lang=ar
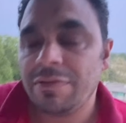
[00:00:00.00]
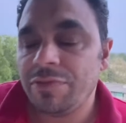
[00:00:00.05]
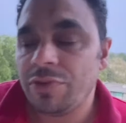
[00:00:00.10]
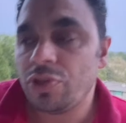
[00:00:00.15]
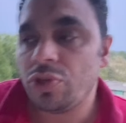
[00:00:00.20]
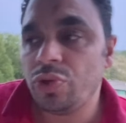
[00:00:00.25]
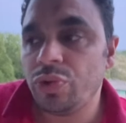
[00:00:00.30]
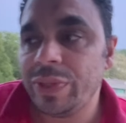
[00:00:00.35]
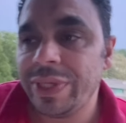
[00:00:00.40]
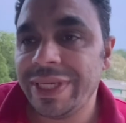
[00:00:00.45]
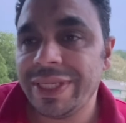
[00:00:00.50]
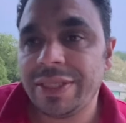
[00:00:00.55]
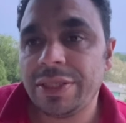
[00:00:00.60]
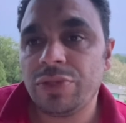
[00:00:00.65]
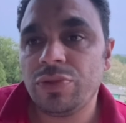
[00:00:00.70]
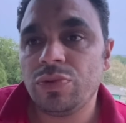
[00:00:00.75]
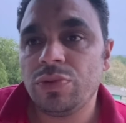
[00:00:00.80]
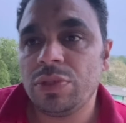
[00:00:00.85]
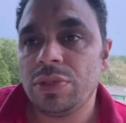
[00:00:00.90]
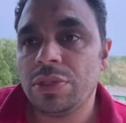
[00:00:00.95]
في
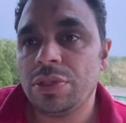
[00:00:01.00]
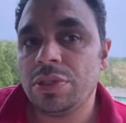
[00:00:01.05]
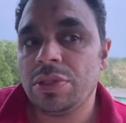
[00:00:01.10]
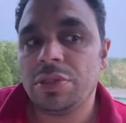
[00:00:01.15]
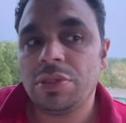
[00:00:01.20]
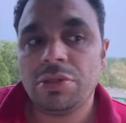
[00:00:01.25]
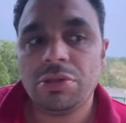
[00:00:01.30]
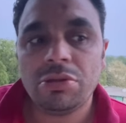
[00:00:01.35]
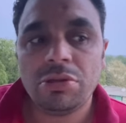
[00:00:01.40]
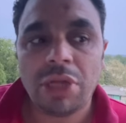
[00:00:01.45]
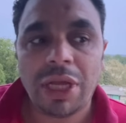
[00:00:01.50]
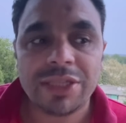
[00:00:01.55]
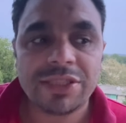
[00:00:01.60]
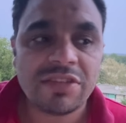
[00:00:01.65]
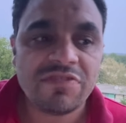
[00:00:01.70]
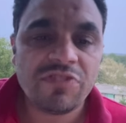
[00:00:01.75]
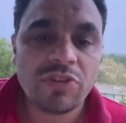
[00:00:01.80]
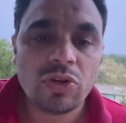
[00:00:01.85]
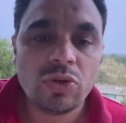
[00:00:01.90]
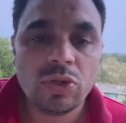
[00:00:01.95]
الكويت واللي
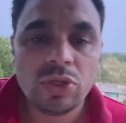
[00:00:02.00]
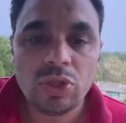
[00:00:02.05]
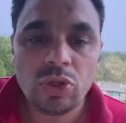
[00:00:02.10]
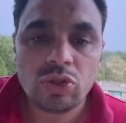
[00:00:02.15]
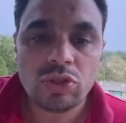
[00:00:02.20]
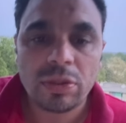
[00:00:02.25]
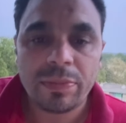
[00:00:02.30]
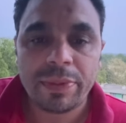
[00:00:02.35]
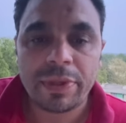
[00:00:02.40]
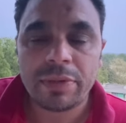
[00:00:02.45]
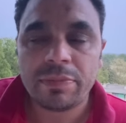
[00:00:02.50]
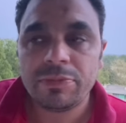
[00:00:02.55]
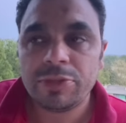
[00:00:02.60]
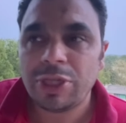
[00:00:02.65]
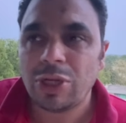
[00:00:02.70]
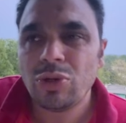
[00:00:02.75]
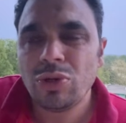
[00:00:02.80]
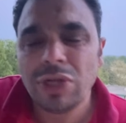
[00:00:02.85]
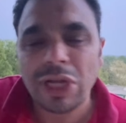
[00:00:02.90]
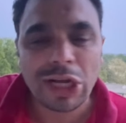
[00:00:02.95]
حصل في الكويت يعتبر
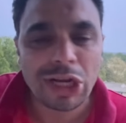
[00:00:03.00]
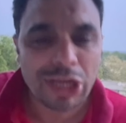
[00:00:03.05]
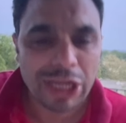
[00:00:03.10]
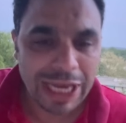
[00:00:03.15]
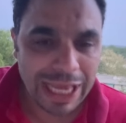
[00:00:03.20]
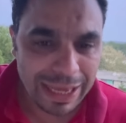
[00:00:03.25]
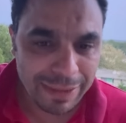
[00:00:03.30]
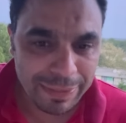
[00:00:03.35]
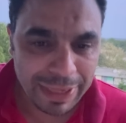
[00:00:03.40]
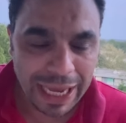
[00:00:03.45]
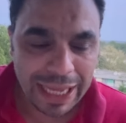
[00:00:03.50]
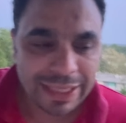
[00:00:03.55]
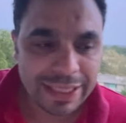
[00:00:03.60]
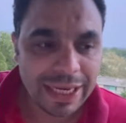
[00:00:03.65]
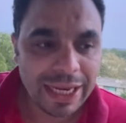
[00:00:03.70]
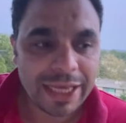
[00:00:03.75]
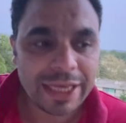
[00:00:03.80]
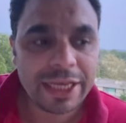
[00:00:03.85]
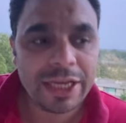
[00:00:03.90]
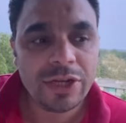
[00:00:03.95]
مش هنقول انقلاب يعني
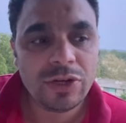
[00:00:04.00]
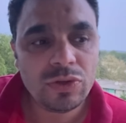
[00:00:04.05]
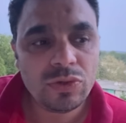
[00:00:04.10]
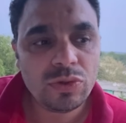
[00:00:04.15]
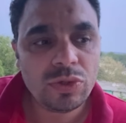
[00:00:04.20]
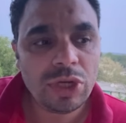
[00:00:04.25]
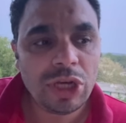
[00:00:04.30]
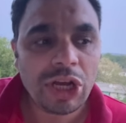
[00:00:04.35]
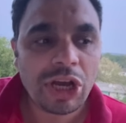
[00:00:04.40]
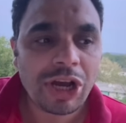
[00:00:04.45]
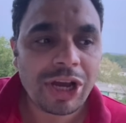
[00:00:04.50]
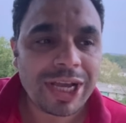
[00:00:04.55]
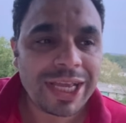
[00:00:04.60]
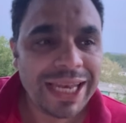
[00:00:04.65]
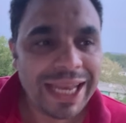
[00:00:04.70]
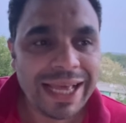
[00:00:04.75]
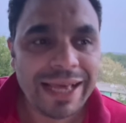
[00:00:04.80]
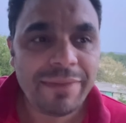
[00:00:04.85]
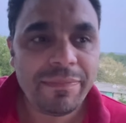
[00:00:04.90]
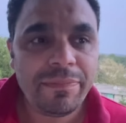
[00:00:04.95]
لكنه
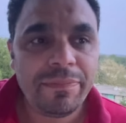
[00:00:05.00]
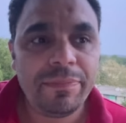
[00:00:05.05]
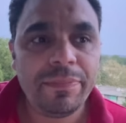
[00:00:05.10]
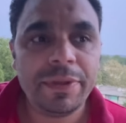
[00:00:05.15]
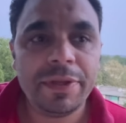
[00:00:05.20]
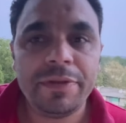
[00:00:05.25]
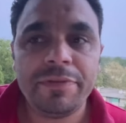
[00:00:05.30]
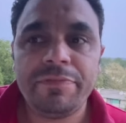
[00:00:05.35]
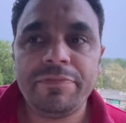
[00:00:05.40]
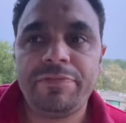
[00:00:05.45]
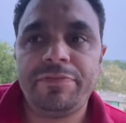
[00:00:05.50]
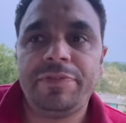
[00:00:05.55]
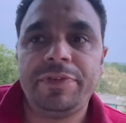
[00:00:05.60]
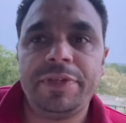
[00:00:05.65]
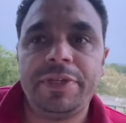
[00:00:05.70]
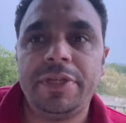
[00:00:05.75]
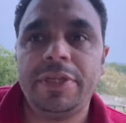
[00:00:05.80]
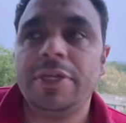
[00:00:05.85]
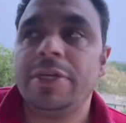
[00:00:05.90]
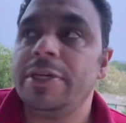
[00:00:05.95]
انقلاب في
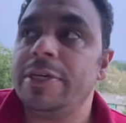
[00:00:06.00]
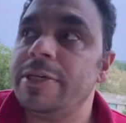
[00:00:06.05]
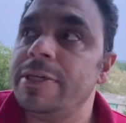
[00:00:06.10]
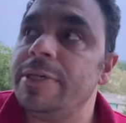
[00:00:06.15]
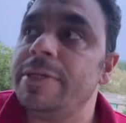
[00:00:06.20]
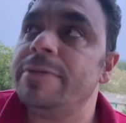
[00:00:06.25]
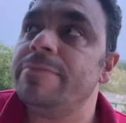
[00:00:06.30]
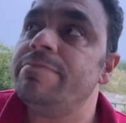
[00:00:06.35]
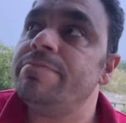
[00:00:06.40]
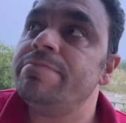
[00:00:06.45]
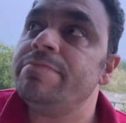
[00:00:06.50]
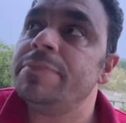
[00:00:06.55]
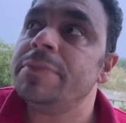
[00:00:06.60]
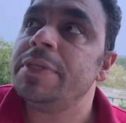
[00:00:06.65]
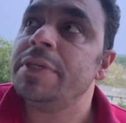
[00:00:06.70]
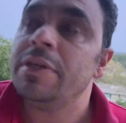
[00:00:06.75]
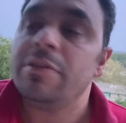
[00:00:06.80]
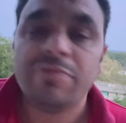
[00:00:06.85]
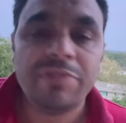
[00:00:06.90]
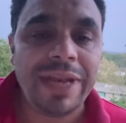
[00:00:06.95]

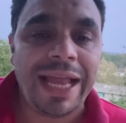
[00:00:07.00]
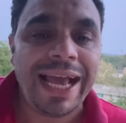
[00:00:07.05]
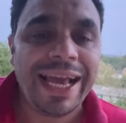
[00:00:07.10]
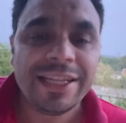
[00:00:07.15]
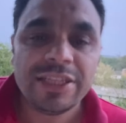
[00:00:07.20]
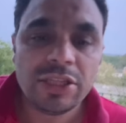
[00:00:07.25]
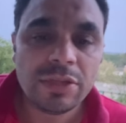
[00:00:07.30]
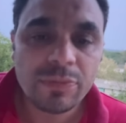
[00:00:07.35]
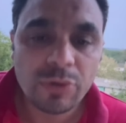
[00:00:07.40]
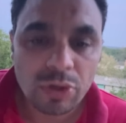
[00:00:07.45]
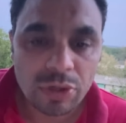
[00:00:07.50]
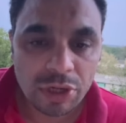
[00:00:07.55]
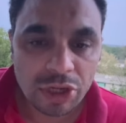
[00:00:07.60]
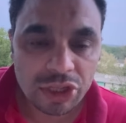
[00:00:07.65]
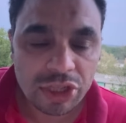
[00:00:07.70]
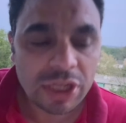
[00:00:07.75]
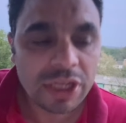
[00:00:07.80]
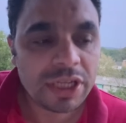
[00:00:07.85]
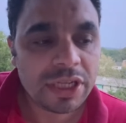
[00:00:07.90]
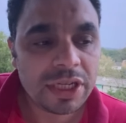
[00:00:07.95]
في الحياه
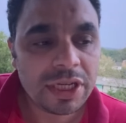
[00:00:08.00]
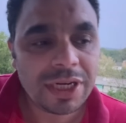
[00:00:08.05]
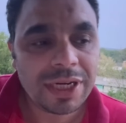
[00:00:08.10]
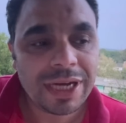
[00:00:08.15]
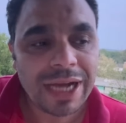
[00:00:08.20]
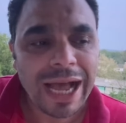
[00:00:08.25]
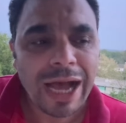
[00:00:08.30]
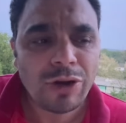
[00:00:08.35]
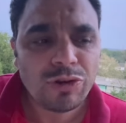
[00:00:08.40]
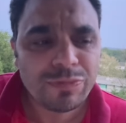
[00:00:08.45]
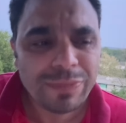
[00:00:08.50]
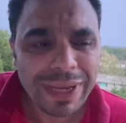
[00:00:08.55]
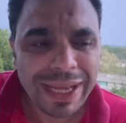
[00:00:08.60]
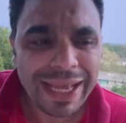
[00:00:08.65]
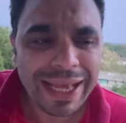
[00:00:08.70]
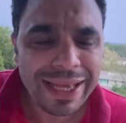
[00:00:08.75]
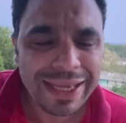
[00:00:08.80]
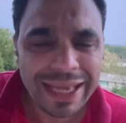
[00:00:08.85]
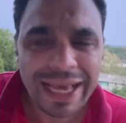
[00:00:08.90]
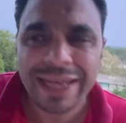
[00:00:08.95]
الديمقراطيه او
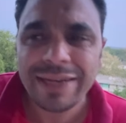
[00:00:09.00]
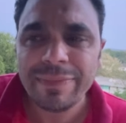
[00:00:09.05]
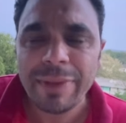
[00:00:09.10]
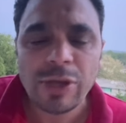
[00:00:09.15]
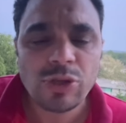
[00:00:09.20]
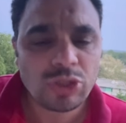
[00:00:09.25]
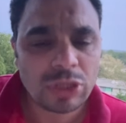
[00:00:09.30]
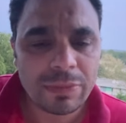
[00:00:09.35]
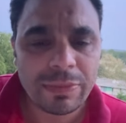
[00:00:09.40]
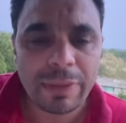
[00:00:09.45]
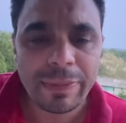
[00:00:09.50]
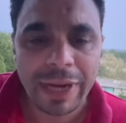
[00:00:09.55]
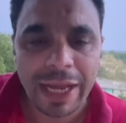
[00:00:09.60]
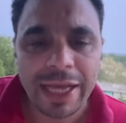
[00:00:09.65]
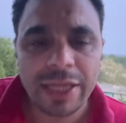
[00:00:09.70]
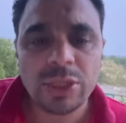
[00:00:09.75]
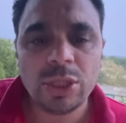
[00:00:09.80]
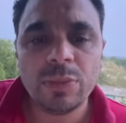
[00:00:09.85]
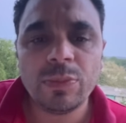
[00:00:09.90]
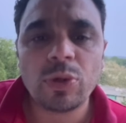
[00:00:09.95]
ما يعني ما يسمى
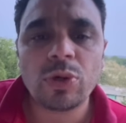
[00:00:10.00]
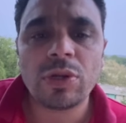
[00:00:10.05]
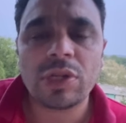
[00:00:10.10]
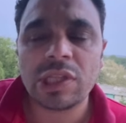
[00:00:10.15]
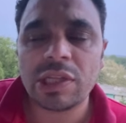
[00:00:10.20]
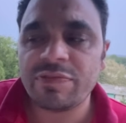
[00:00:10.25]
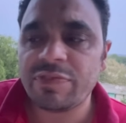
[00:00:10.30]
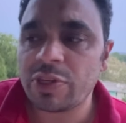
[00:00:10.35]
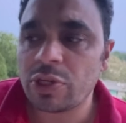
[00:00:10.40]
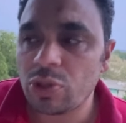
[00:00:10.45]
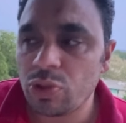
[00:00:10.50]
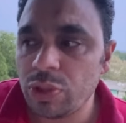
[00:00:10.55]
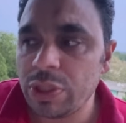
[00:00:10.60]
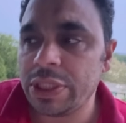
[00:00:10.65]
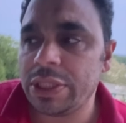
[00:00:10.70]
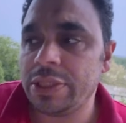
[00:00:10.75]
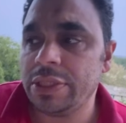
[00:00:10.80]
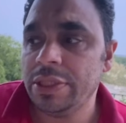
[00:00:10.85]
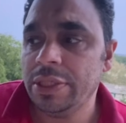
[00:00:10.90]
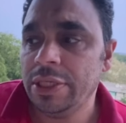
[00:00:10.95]
بالحياه الديمقراطيه في
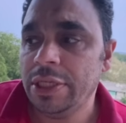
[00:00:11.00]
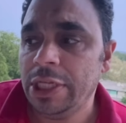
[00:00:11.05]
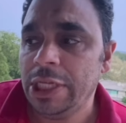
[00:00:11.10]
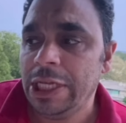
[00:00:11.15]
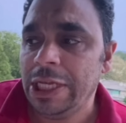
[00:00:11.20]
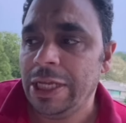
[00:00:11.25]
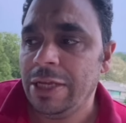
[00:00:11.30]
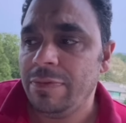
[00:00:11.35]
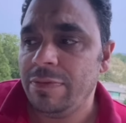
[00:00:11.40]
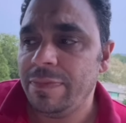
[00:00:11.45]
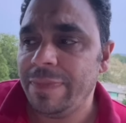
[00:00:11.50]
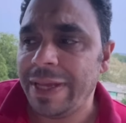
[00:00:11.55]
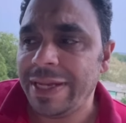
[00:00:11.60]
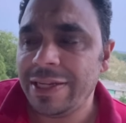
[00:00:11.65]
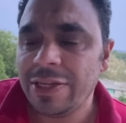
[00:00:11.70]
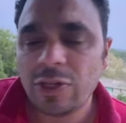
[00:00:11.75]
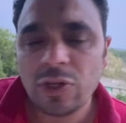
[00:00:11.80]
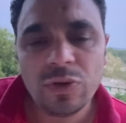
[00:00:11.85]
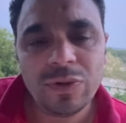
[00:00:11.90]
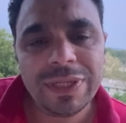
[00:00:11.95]
الكويت بما
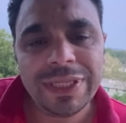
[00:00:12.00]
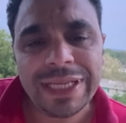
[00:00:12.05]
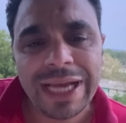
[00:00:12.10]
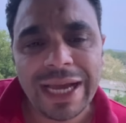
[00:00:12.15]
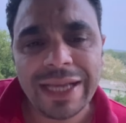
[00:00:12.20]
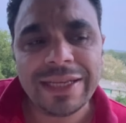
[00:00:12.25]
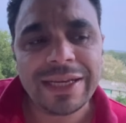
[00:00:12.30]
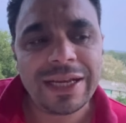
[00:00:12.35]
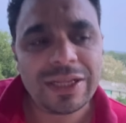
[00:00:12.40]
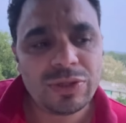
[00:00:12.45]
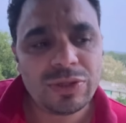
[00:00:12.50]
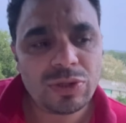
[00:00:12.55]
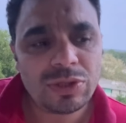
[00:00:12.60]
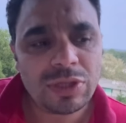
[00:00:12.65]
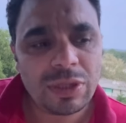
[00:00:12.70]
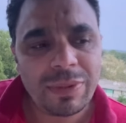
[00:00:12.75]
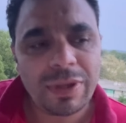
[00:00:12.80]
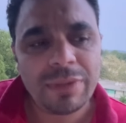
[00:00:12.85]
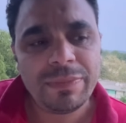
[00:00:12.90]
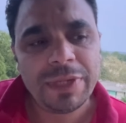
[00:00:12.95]
ان الكويت يعني كانت
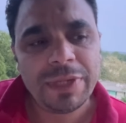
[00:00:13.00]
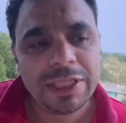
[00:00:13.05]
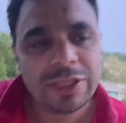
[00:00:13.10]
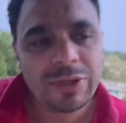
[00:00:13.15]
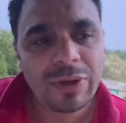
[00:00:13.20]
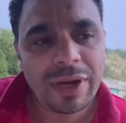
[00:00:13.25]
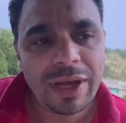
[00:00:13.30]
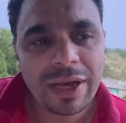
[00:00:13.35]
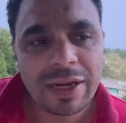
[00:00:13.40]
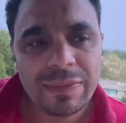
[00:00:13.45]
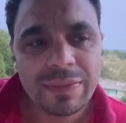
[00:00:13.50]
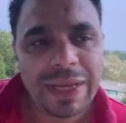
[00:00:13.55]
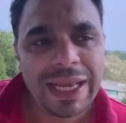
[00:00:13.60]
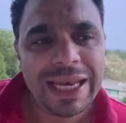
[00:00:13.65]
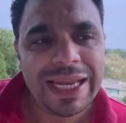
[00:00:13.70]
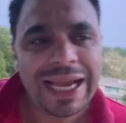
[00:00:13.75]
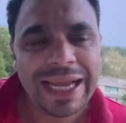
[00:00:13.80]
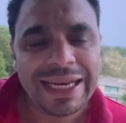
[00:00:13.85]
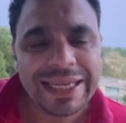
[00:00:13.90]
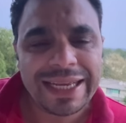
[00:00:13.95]
تعتبر من الدول العربيه
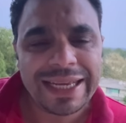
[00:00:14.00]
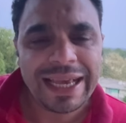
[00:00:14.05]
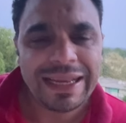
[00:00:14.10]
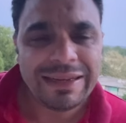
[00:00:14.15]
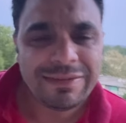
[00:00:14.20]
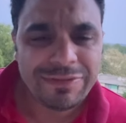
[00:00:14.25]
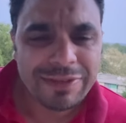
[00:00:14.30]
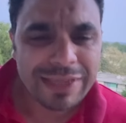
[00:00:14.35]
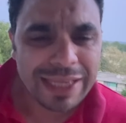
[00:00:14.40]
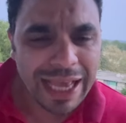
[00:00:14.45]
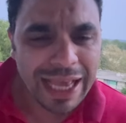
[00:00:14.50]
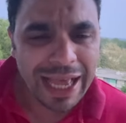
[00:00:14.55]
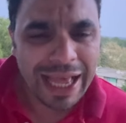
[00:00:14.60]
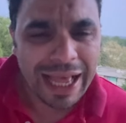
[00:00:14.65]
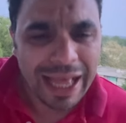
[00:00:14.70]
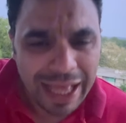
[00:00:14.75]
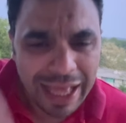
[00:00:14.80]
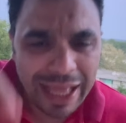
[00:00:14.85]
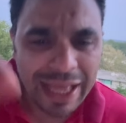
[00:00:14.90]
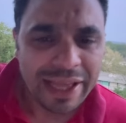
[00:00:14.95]
اللي يعني كان
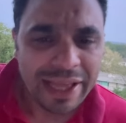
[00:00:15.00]
فيها